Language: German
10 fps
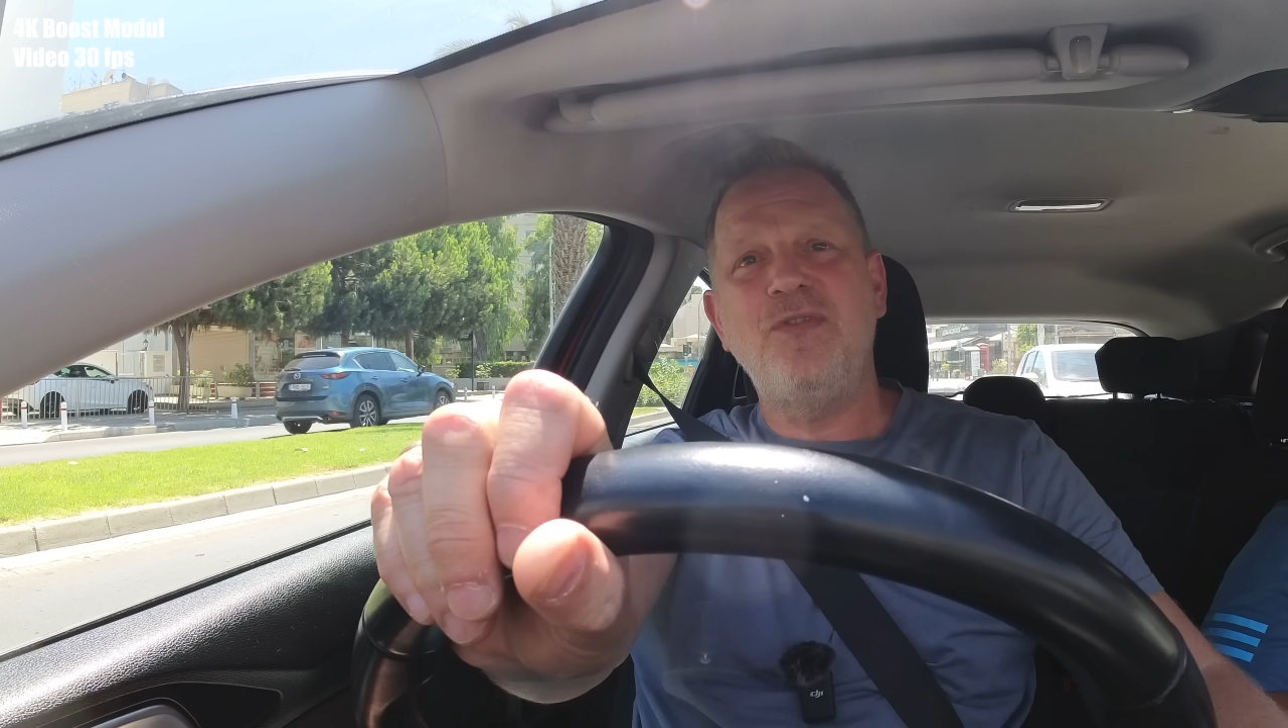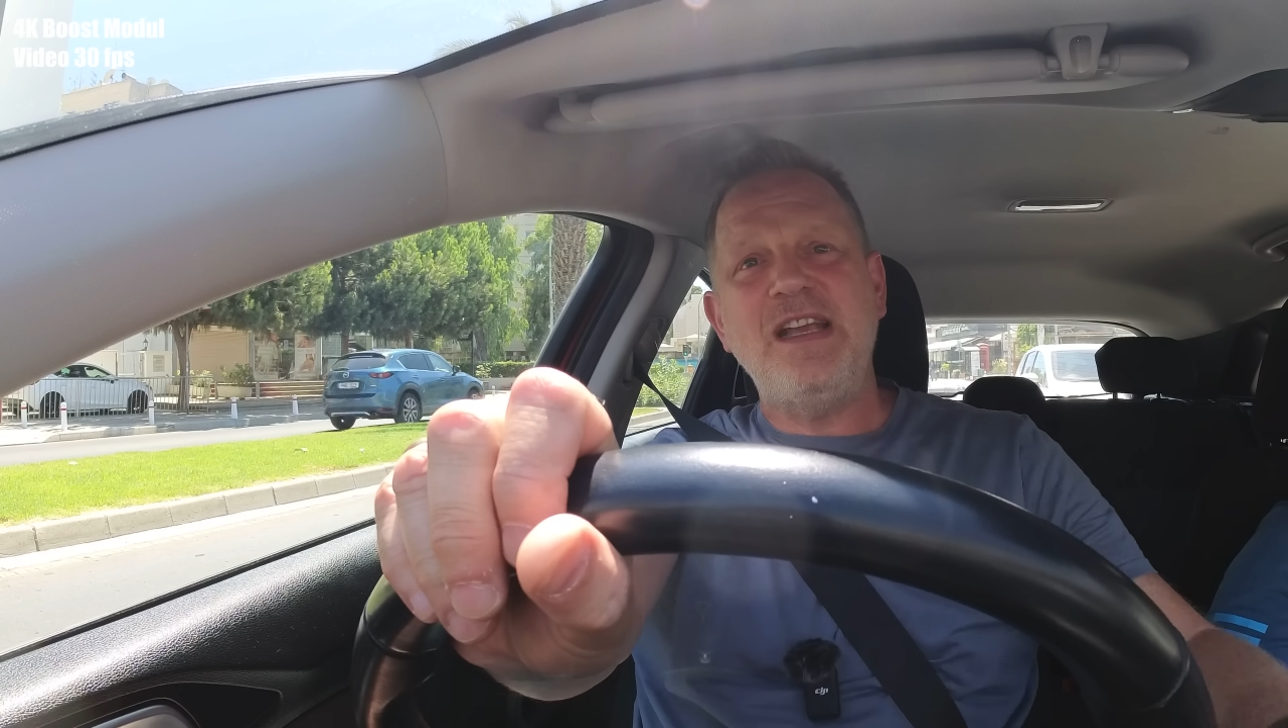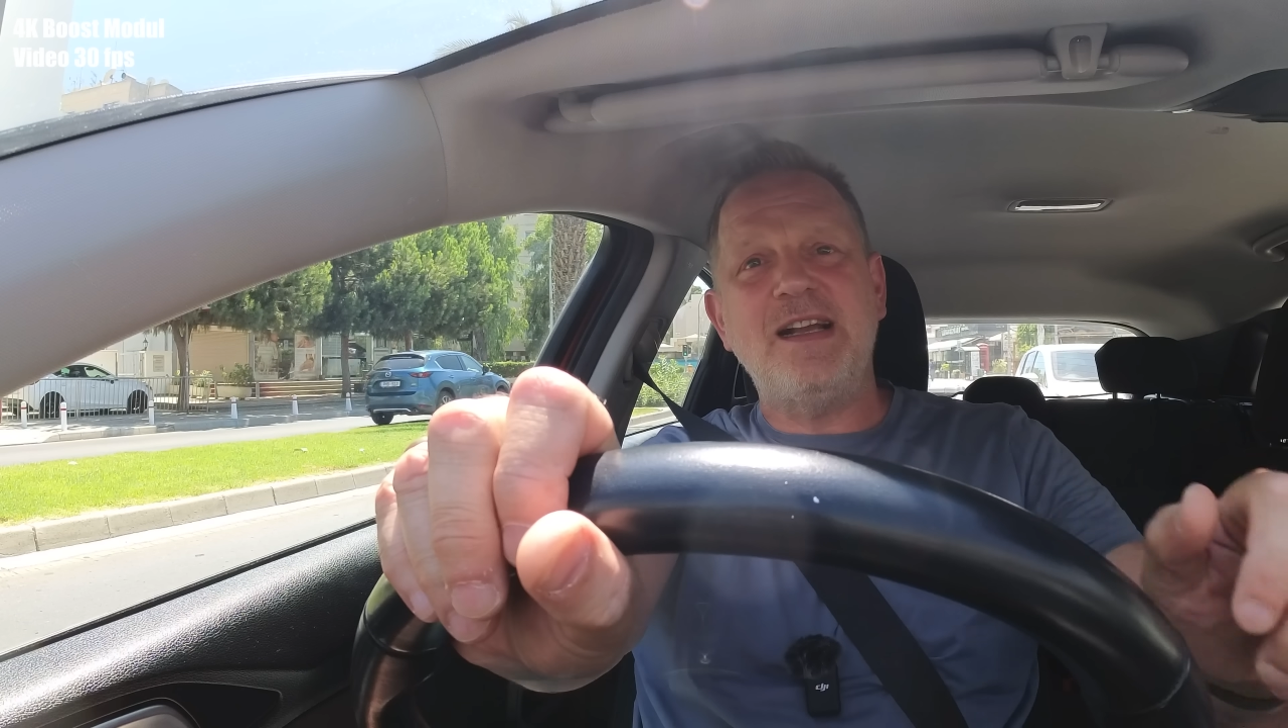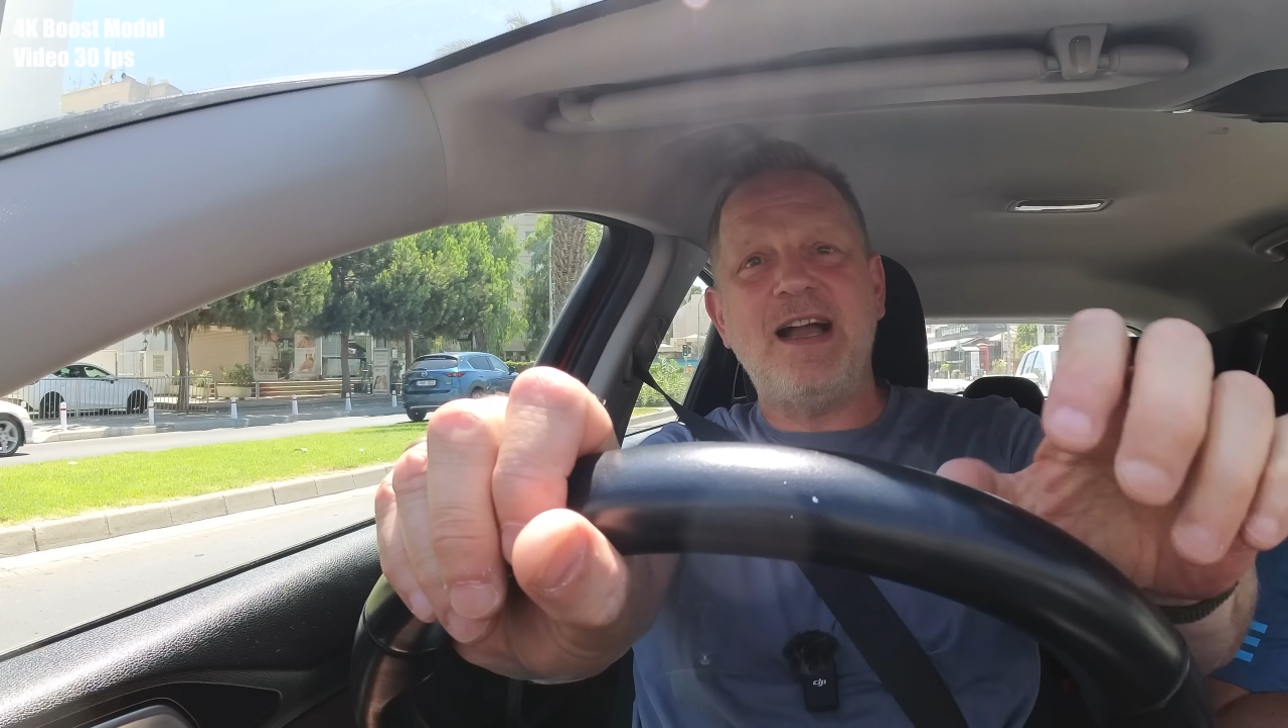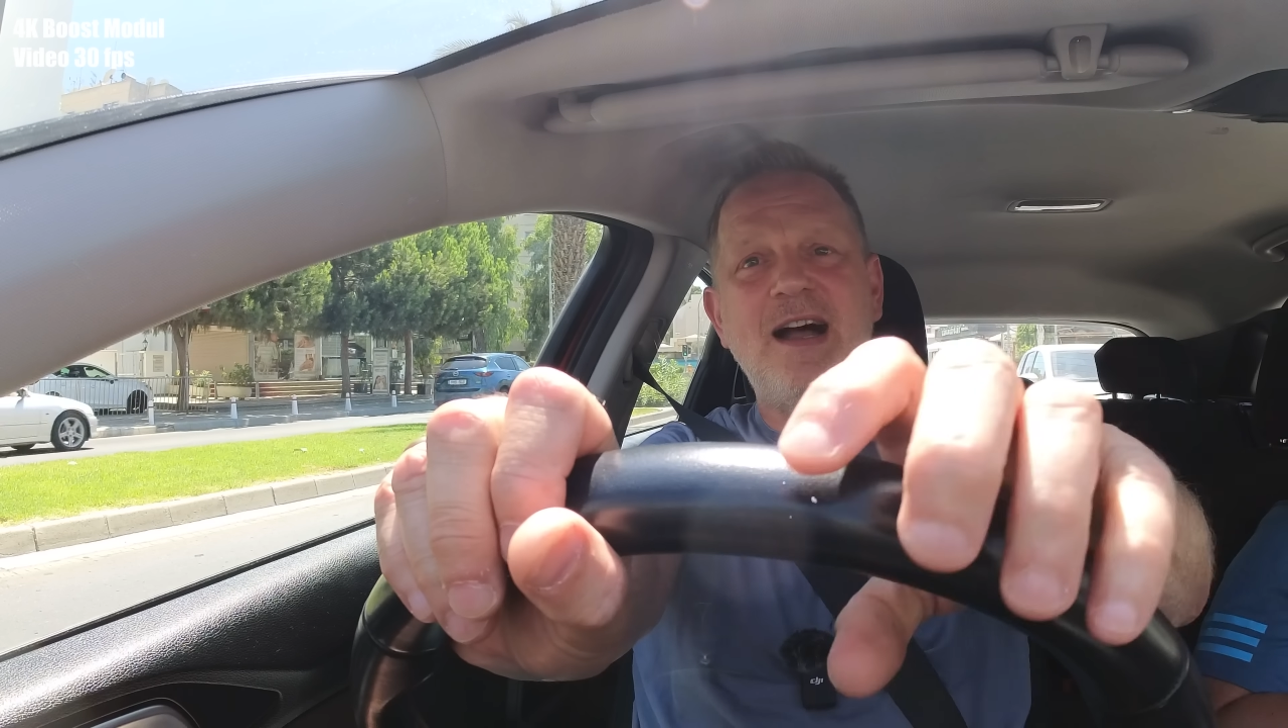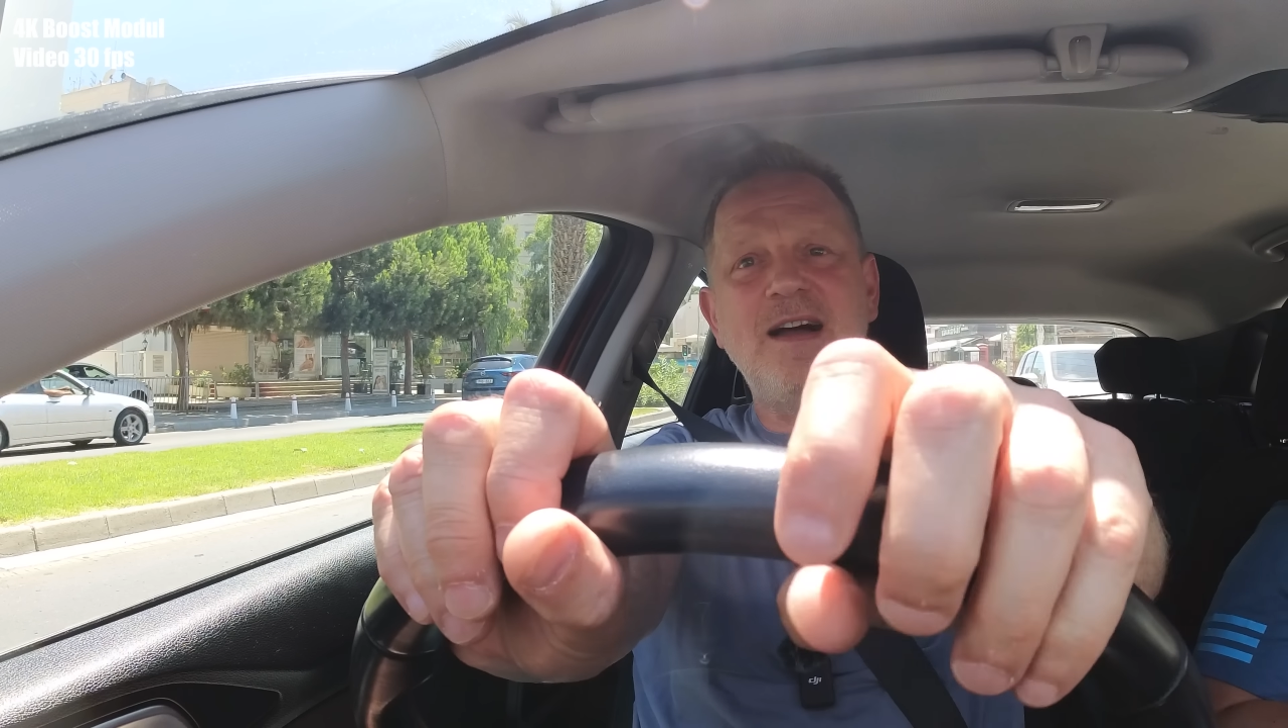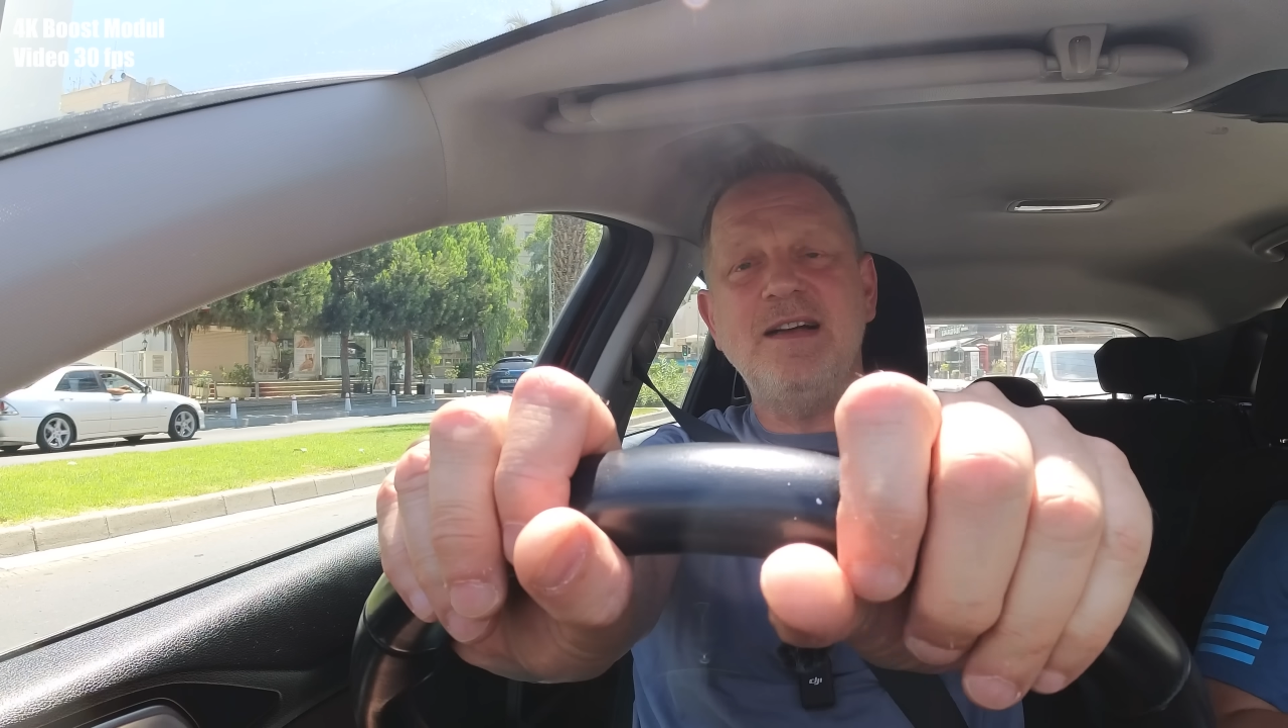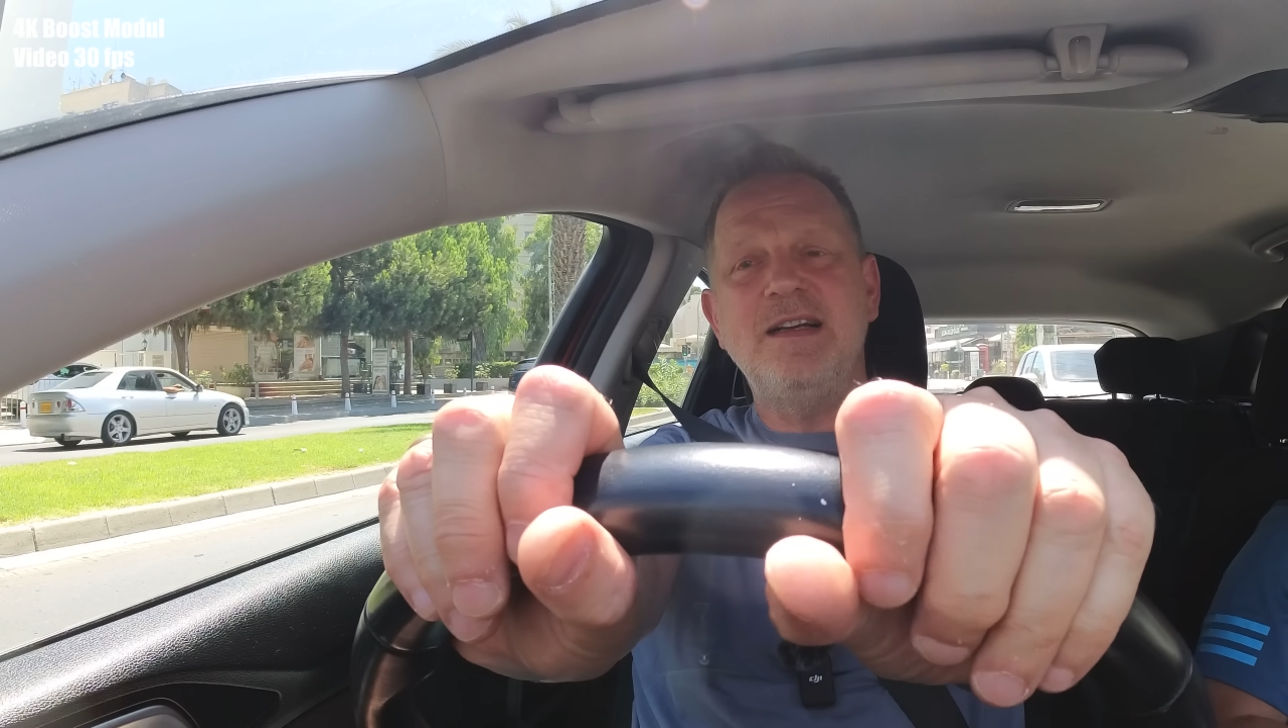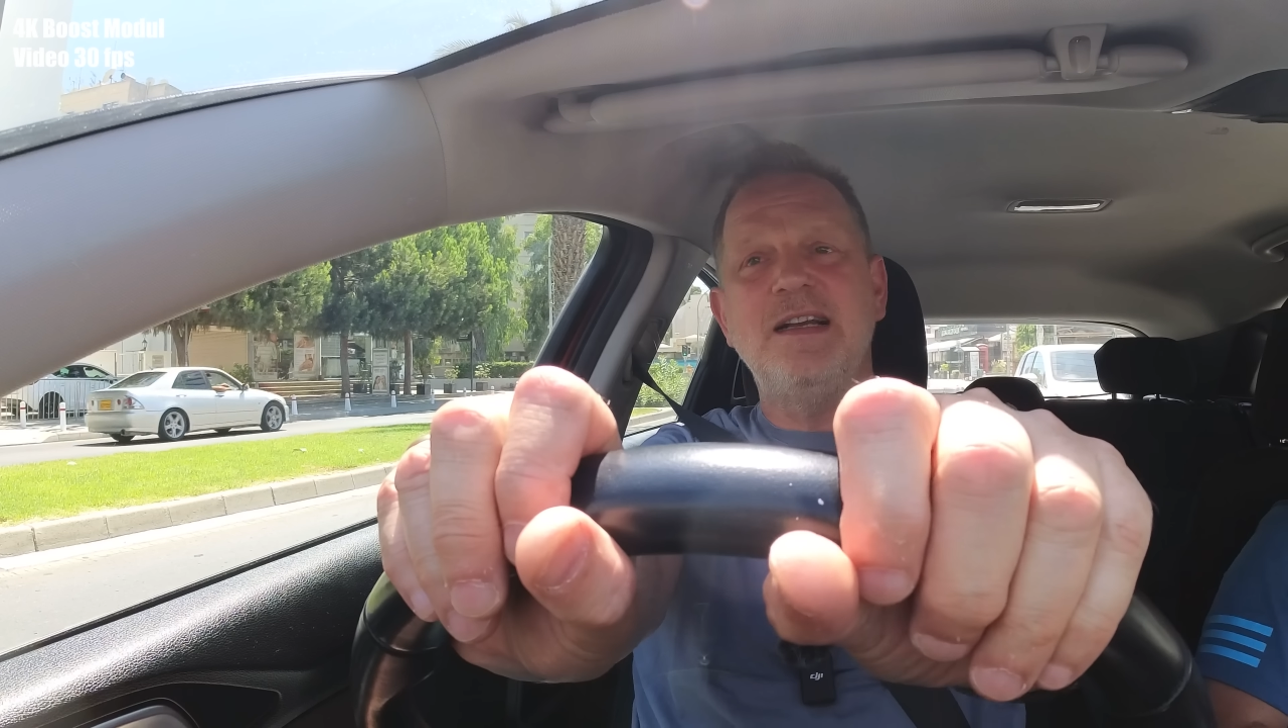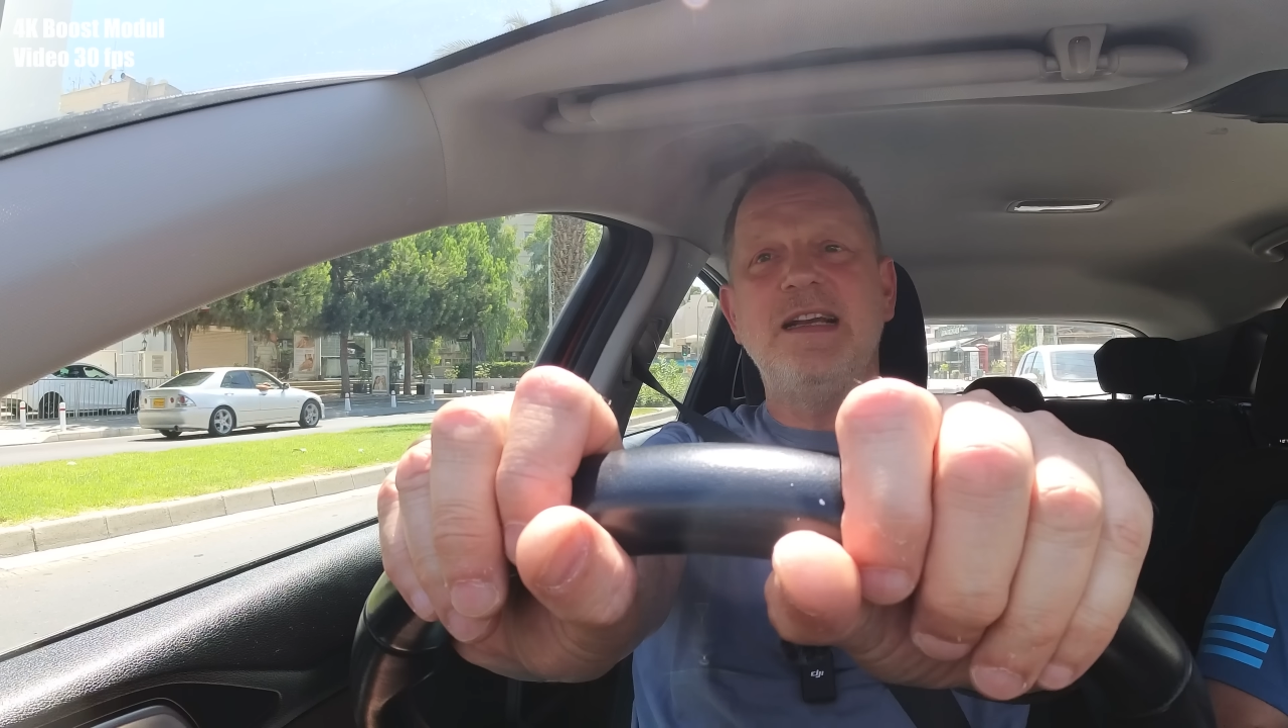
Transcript: 4K,